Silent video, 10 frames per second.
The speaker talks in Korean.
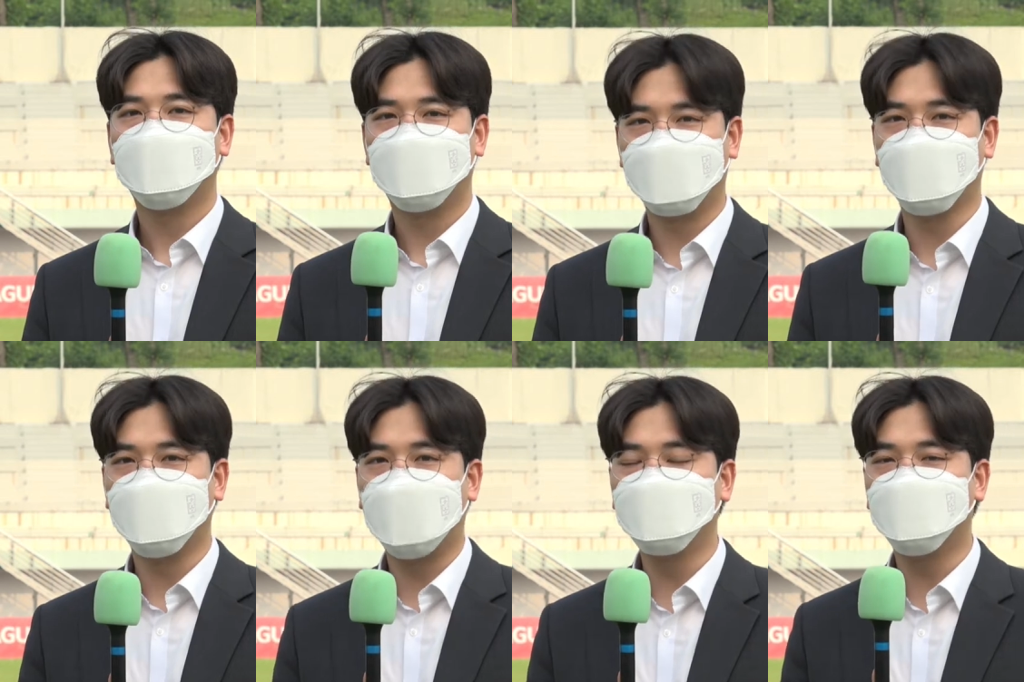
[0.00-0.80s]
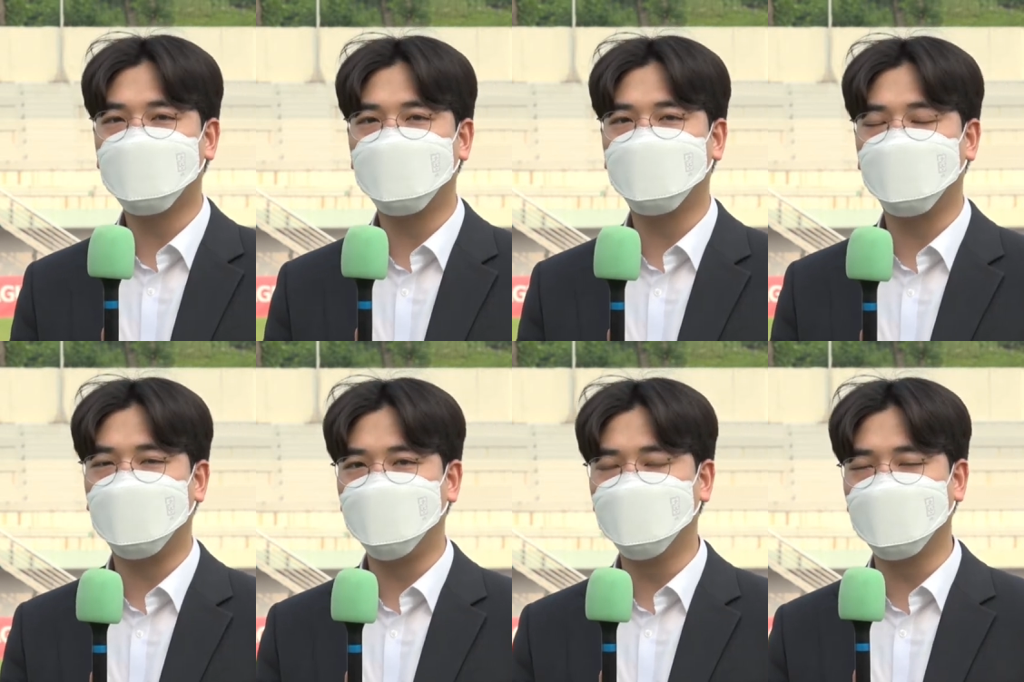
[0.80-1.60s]
대전
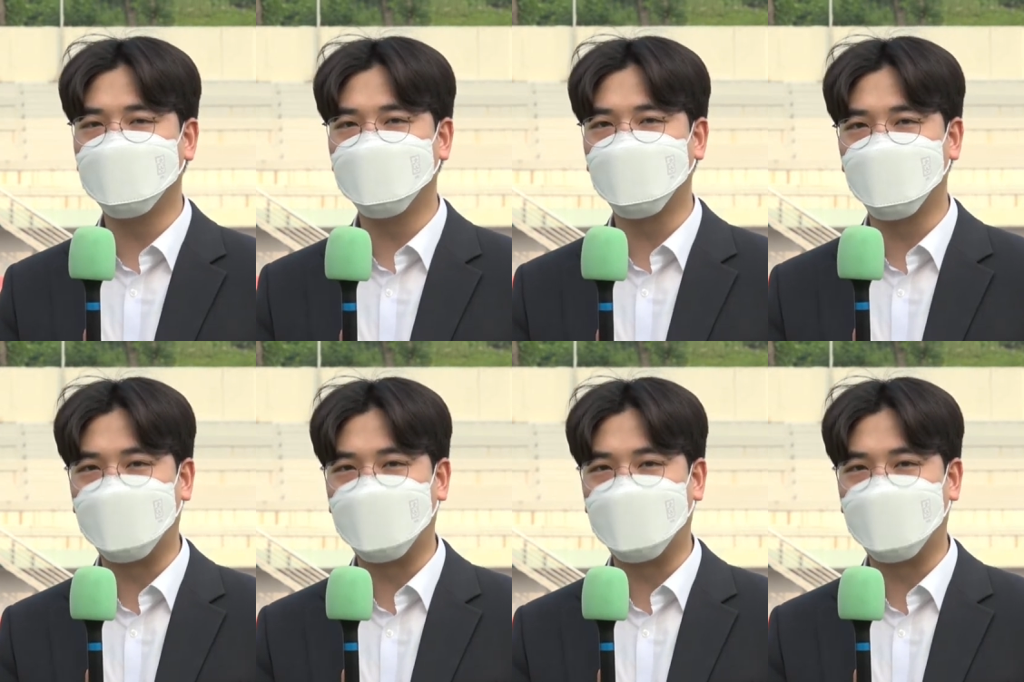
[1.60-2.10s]
한국철도의 유연승 선수를